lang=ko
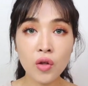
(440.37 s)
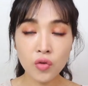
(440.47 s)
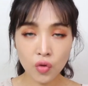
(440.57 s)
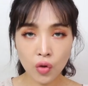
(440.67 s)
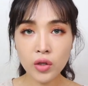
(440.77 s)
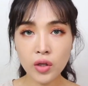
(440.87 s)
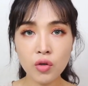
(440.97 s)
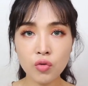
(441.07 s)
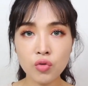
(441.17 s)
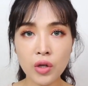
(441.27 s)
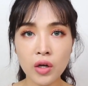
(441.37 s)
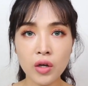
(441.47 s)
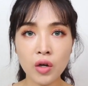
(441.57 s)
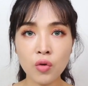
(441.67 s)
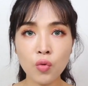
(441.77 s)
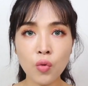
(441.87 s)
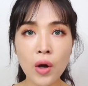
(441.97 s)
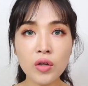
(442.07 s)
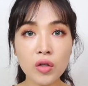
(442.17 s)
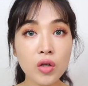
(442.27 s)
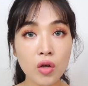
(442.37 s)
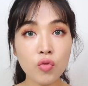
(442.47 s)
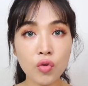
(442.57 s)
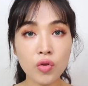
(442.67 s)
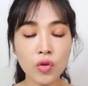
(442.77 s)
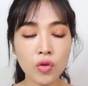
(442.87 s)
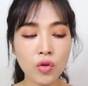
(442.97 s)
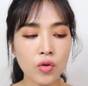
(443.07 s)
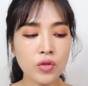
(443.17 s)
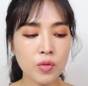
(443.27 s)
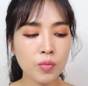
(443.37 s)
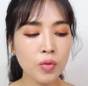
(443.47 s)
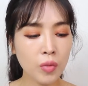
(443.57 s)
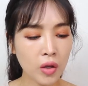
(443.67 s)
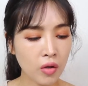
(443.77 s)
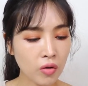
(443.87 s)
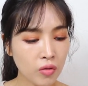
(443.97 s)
써야 되는구나 라고 확 느낄 수 있었던 제품이에요.